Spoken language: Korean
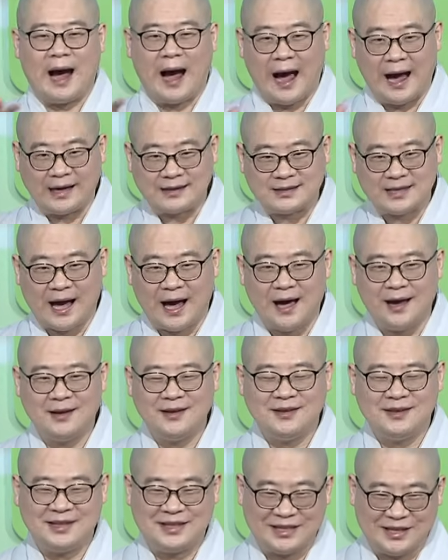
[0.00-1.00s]

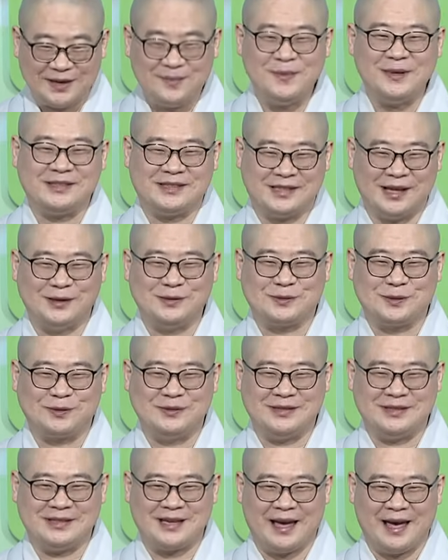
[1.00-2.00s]
가장 힘이 센
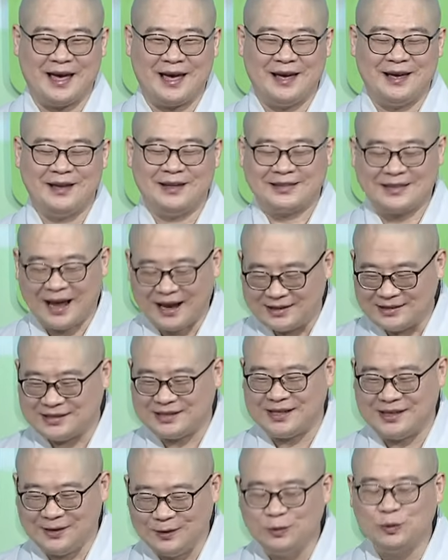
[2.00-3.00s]
존재
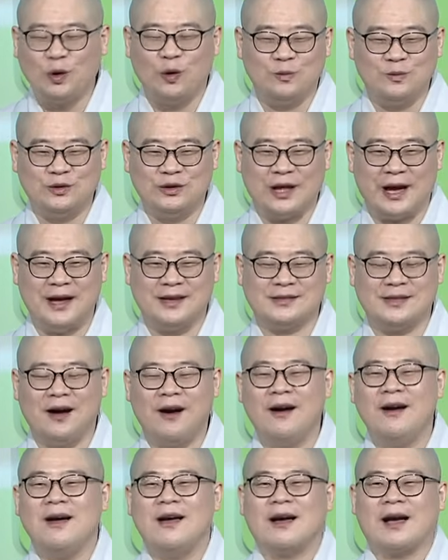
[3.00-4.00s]
당시 인도
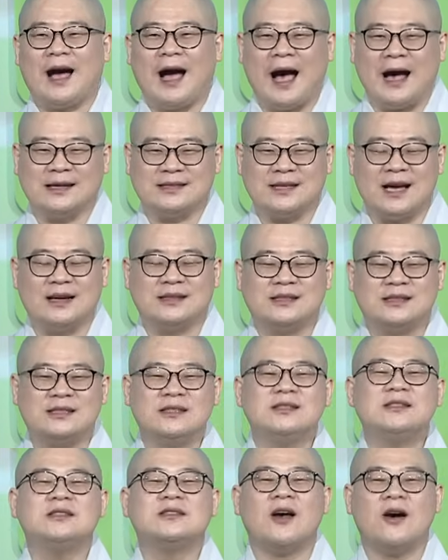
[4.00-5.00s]
문화에서 가장
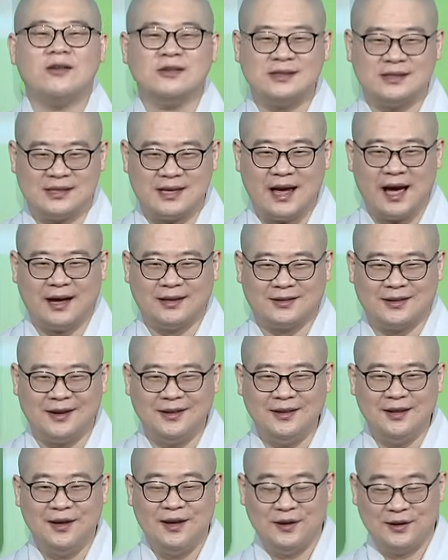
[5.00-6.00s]

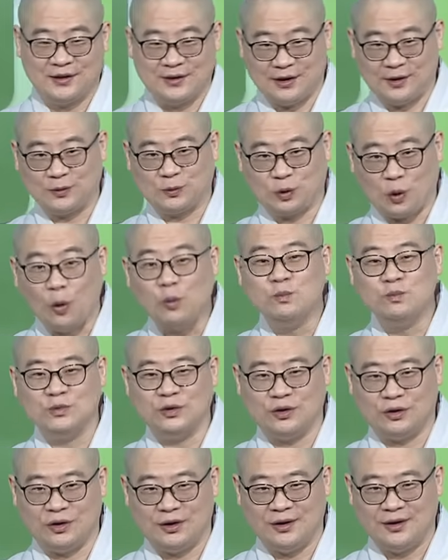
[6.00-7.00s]
신성시하던 그런
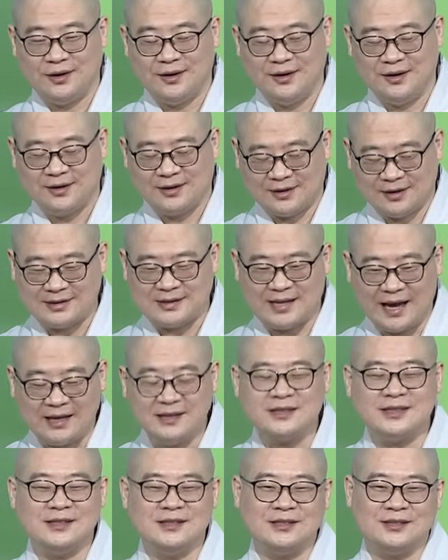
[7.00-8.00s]
동물 그런
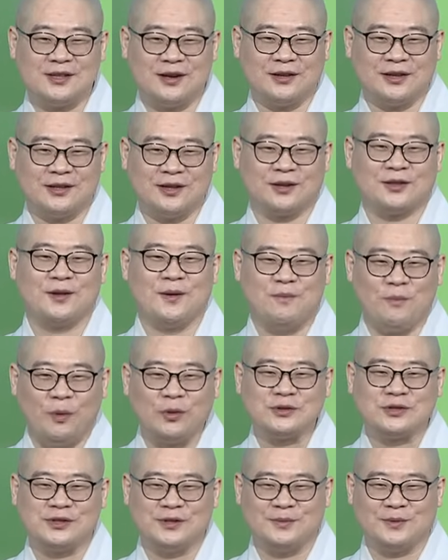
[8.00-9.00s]
상징적인 어떤
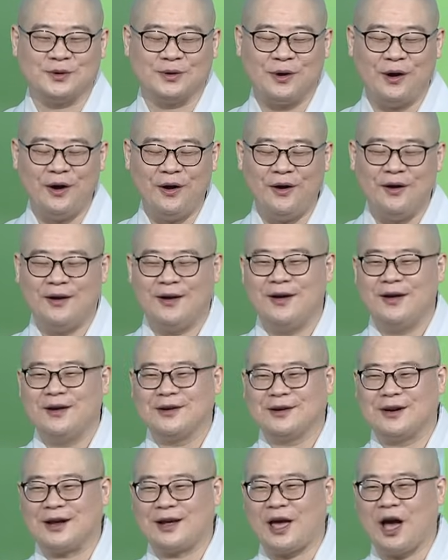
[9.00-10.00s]
모습으로
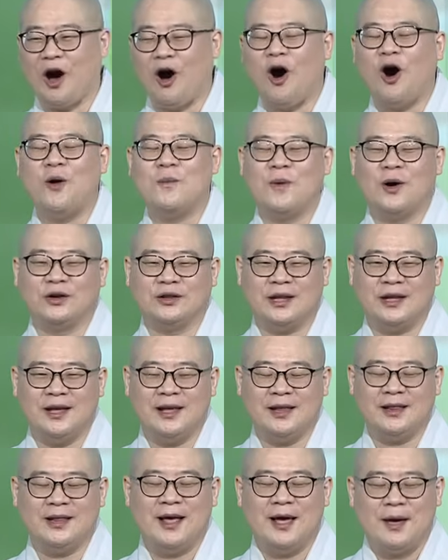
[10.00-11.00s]
그렇게
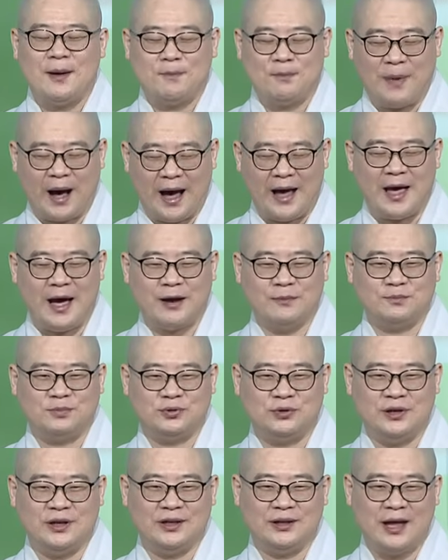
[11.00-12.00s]
어머니인 마야
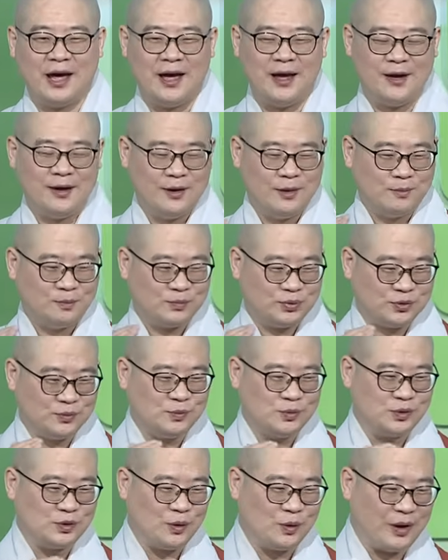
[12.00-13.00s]
부인의
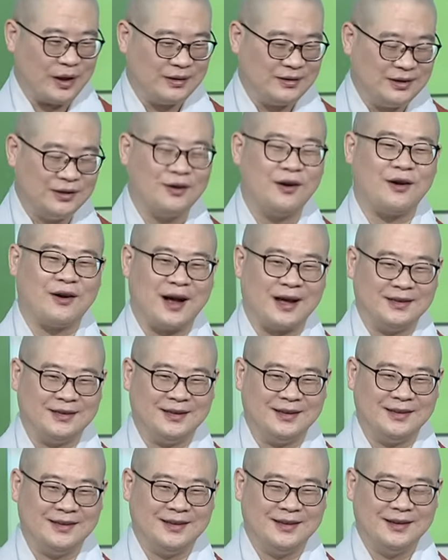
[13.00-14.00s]
품속에
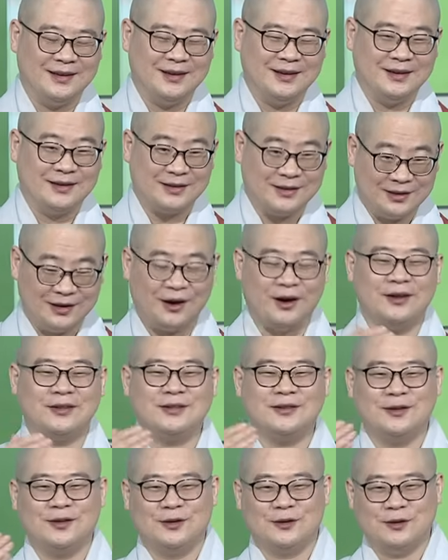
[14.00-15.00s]
들어가는
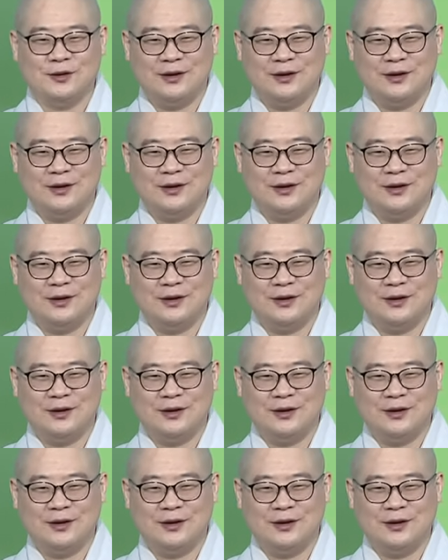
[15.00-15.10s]
그런